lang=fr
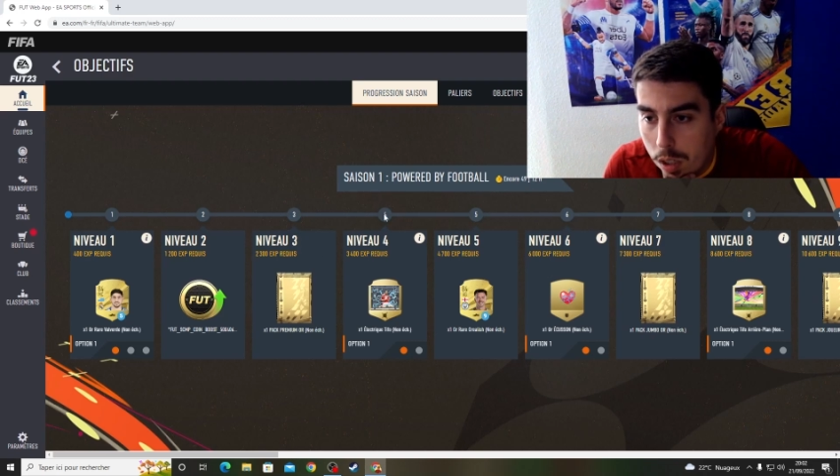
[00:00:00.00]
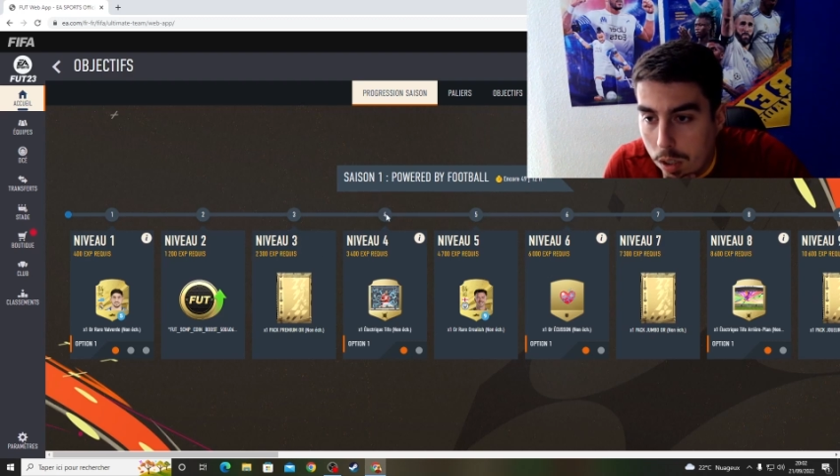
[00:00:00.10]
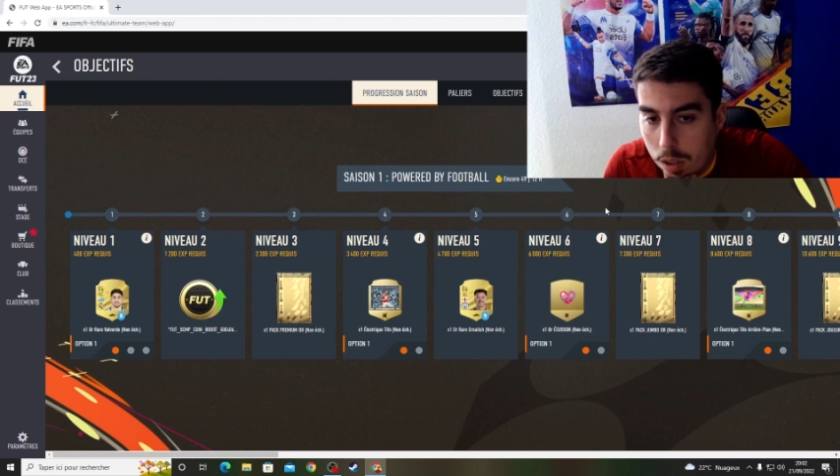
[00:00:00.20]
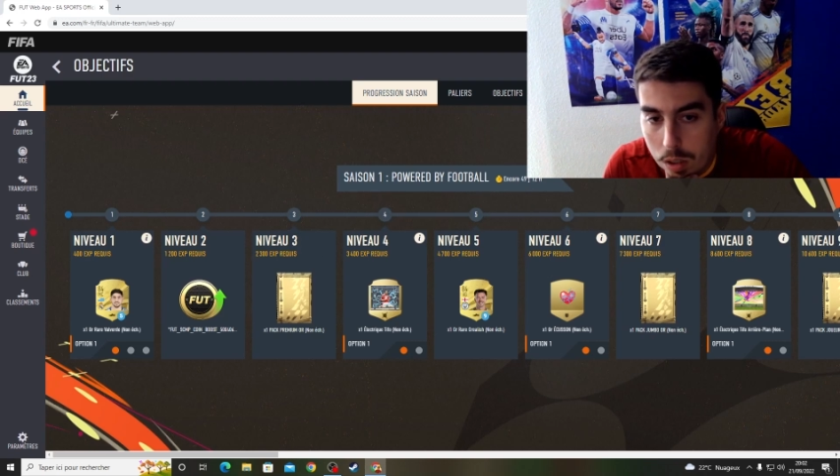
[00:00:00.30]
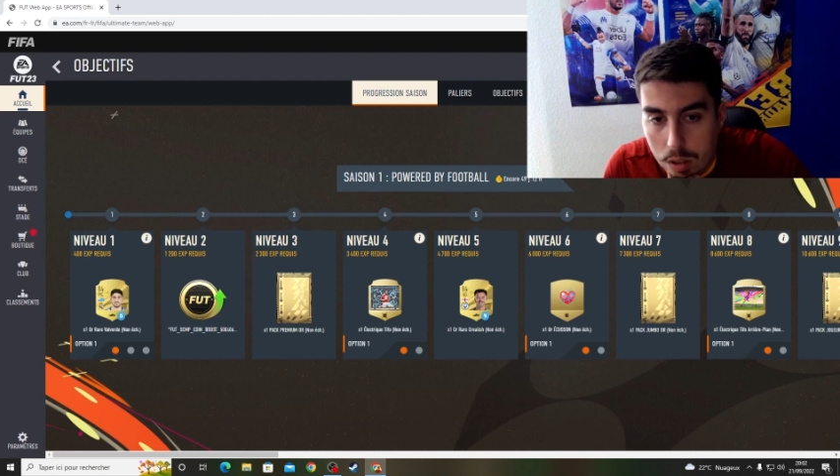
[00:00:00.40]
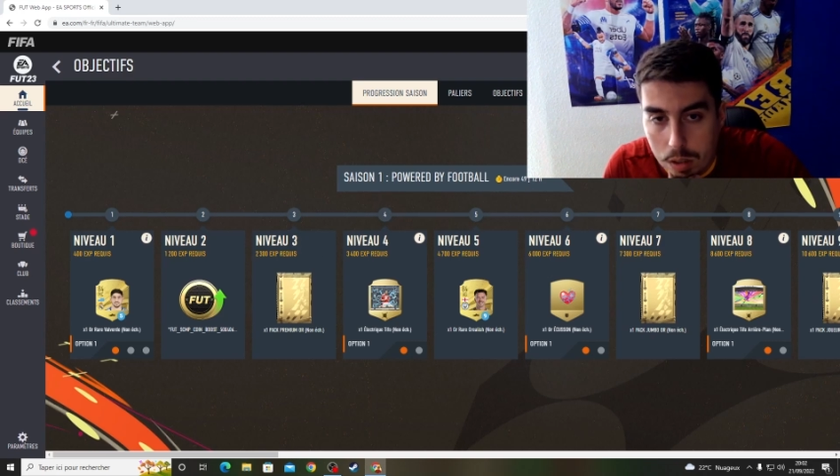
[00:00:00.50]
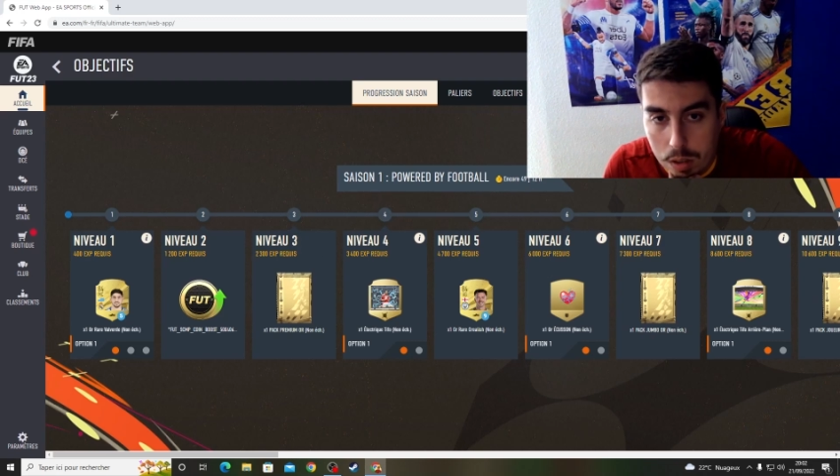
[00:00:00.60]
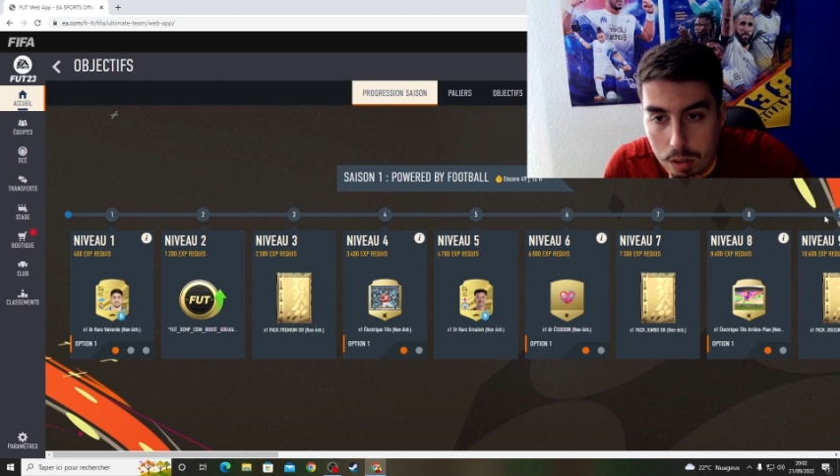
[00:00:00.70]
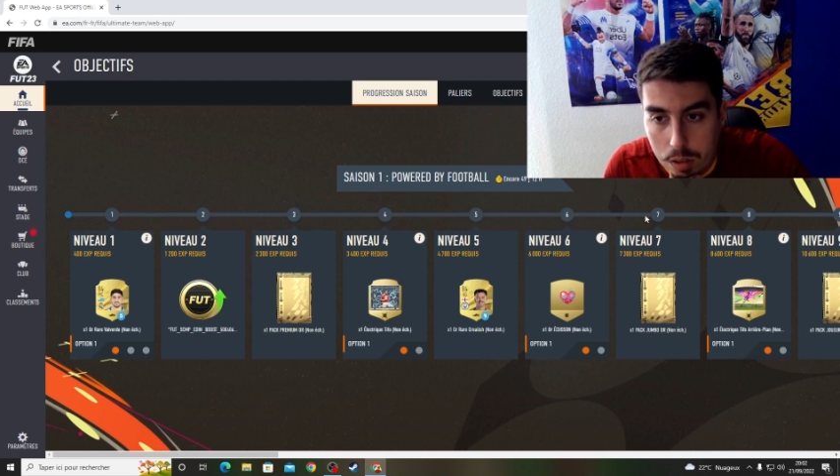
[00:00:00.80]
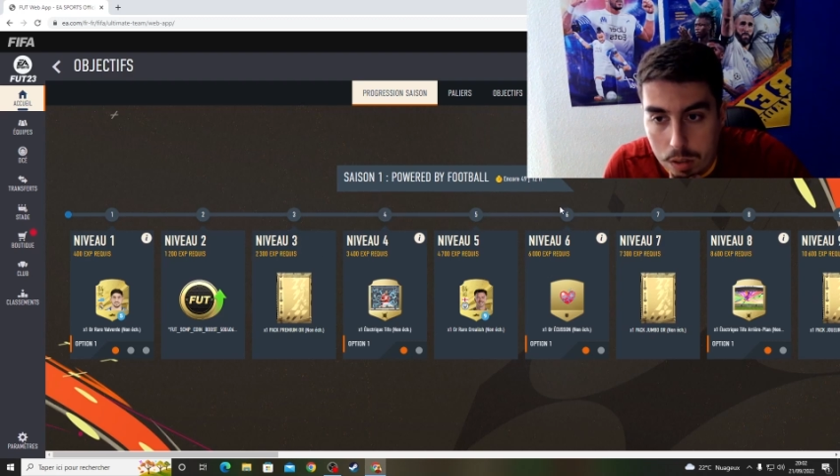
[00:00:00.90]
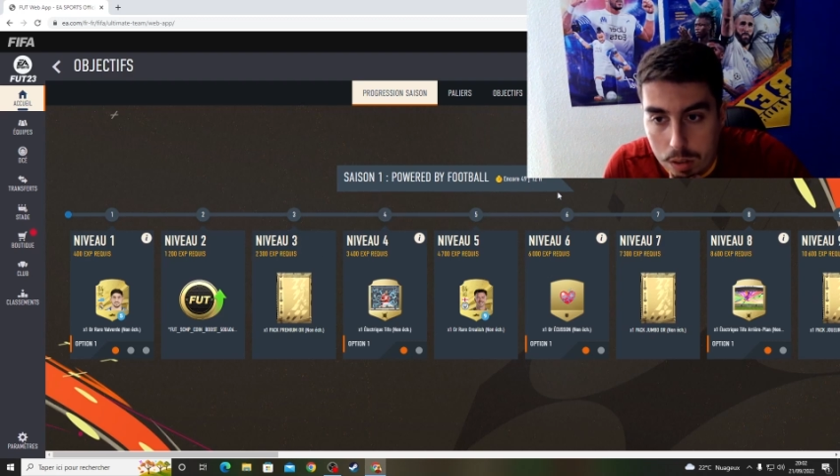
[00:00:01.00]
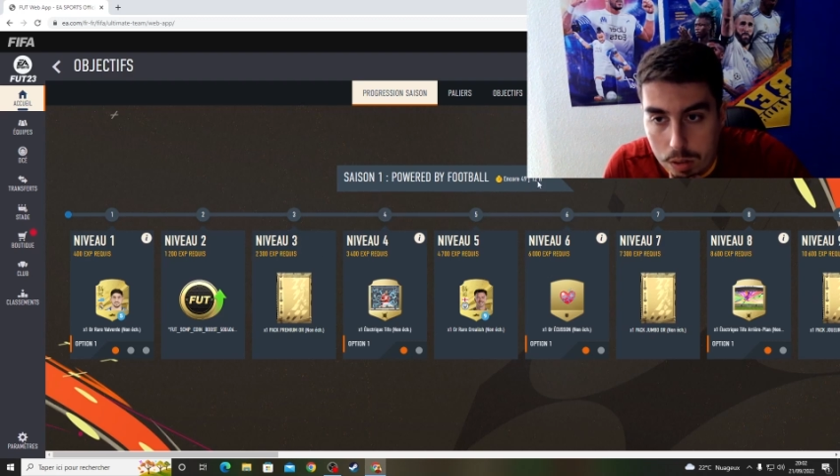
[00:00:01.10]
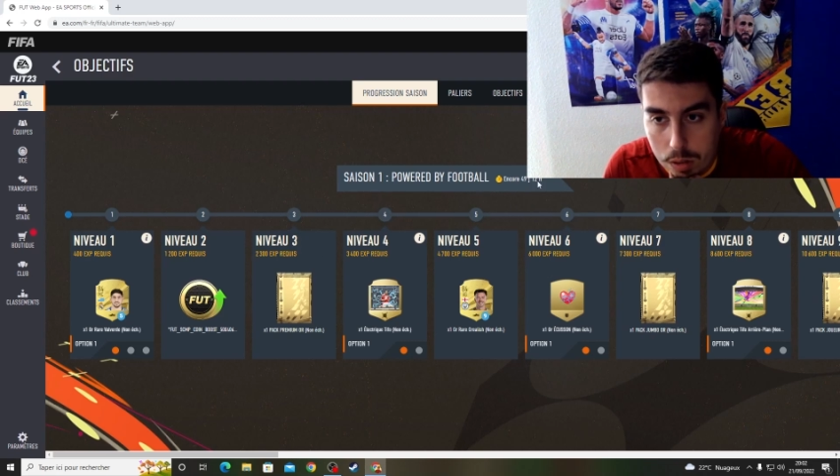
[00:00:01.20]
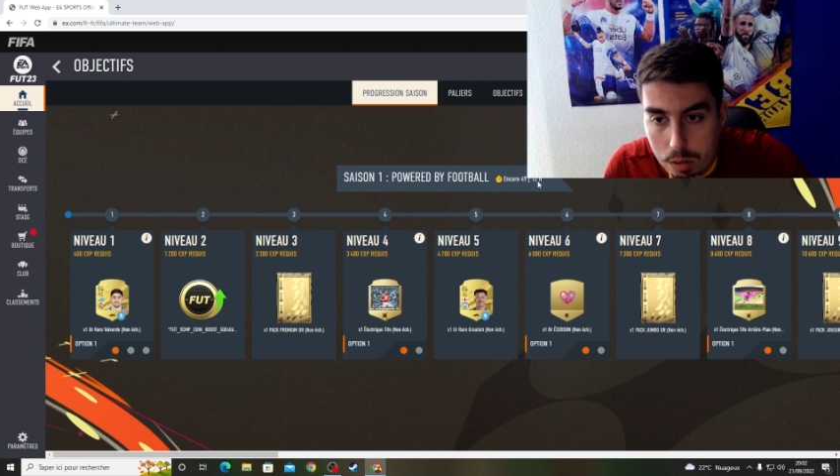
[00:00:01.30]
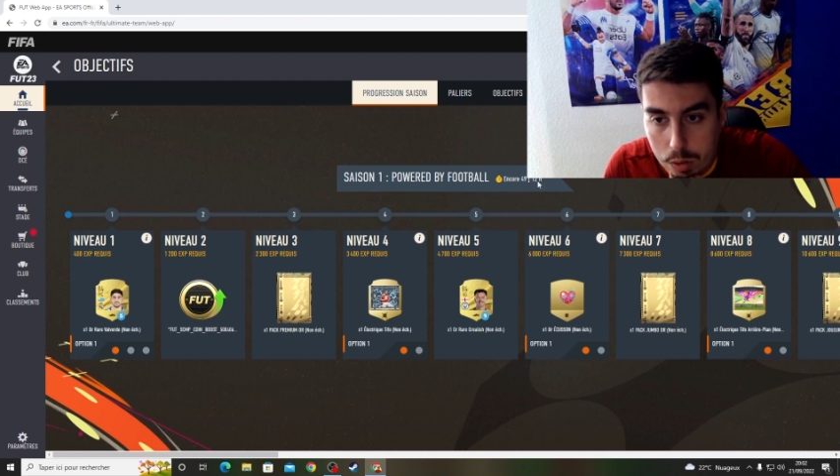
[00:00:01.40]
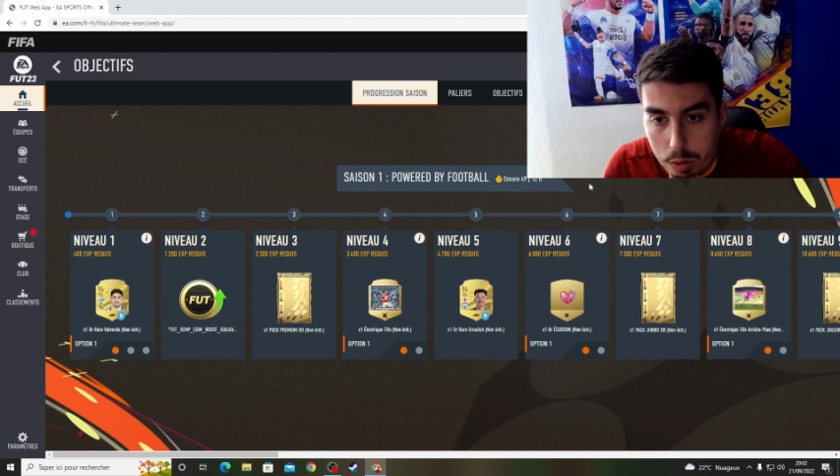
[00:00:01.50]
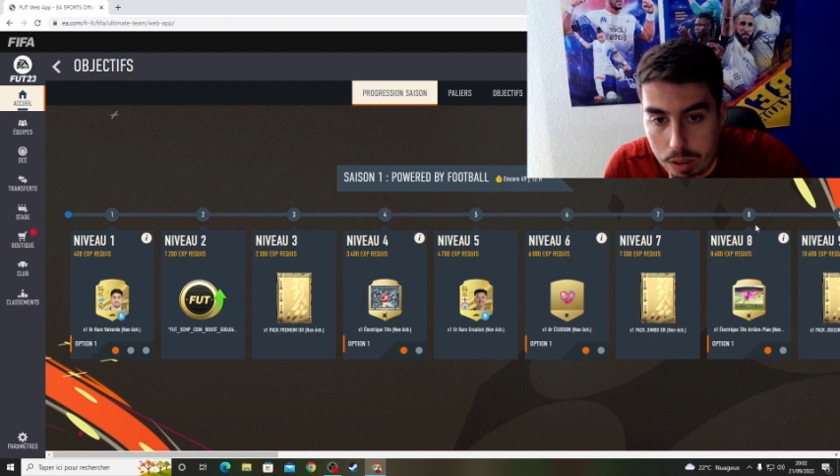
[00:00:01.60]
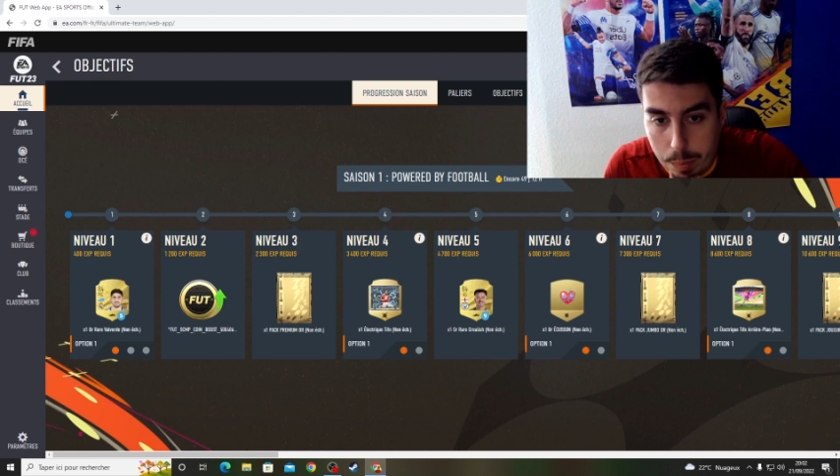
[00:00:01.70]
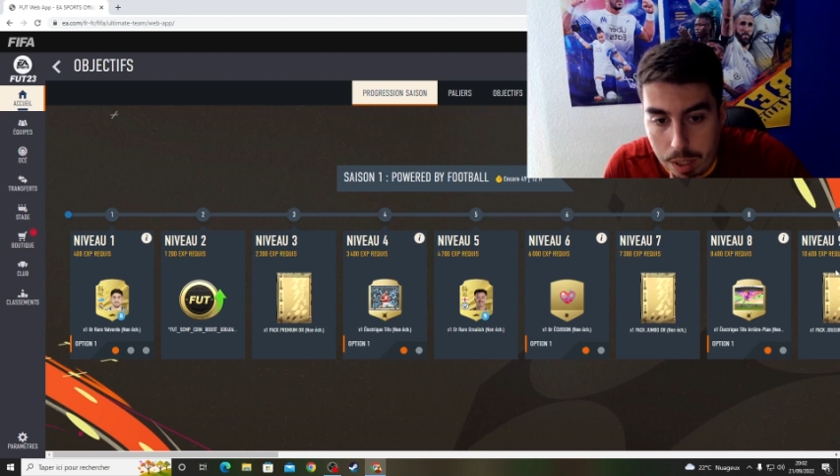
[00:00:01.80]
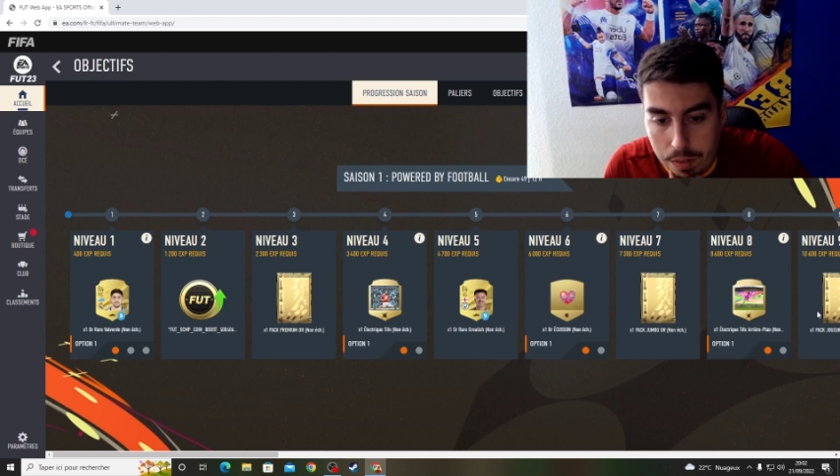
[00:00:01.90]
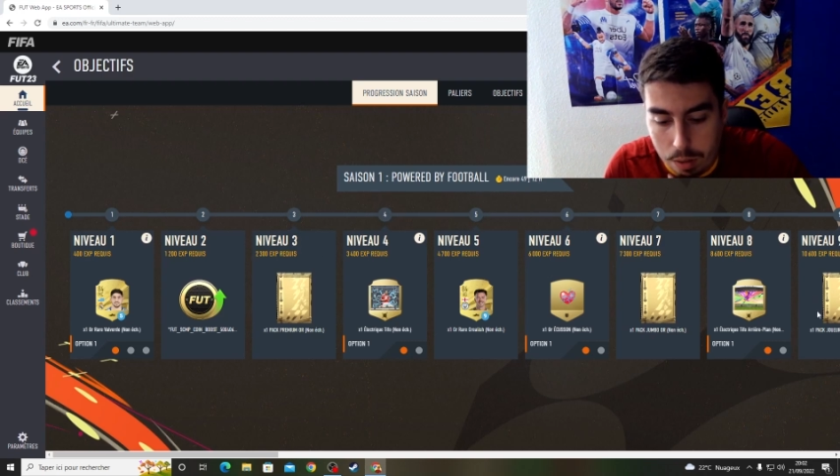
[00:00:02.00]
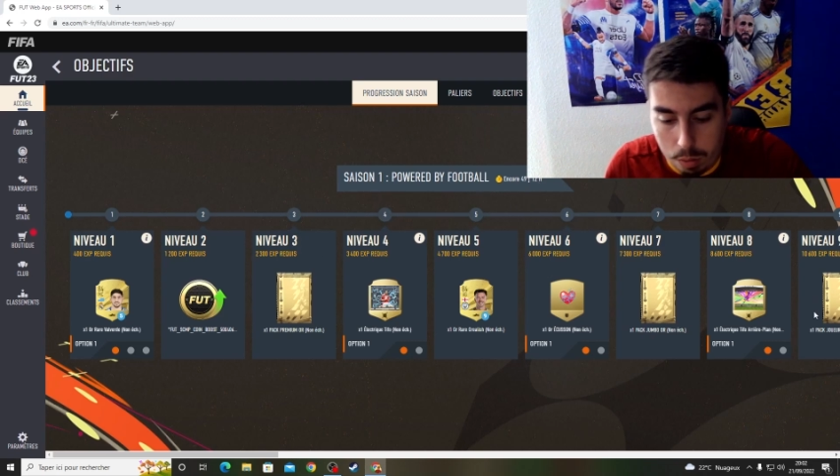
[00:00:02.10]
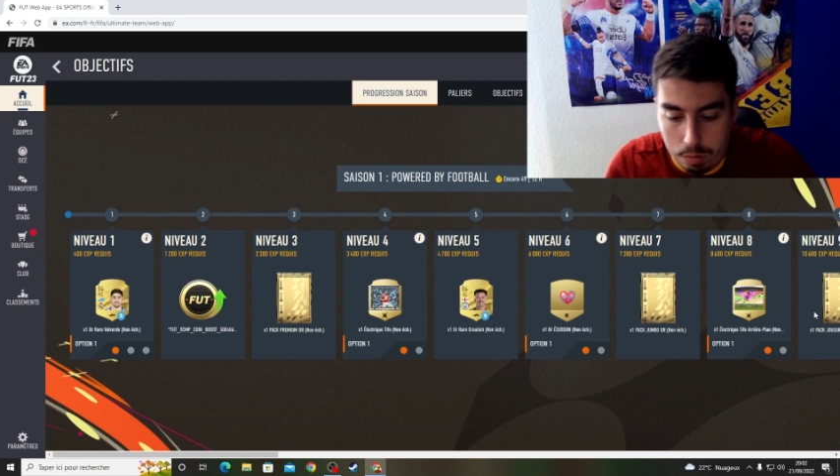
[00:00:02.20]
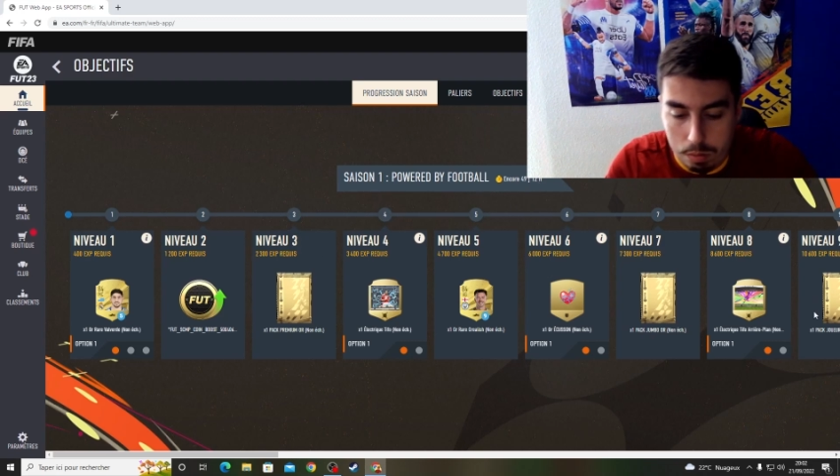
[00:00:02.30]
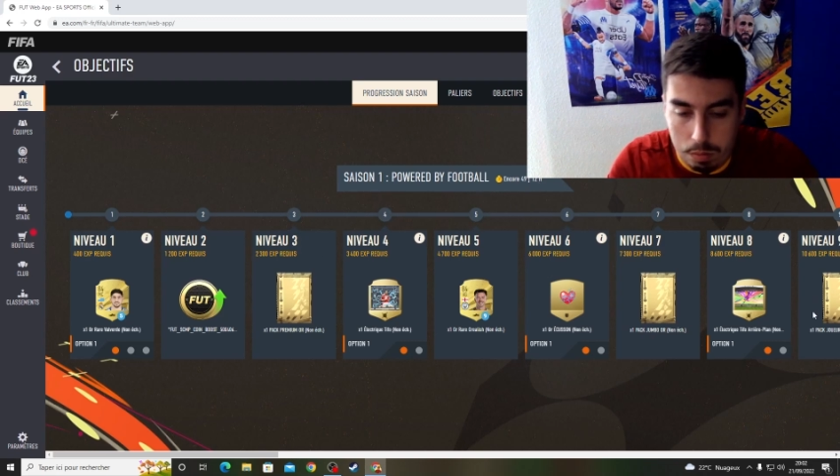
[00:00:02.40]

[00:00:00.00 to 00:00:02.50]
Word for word: Euh, je sais pas, les frérots.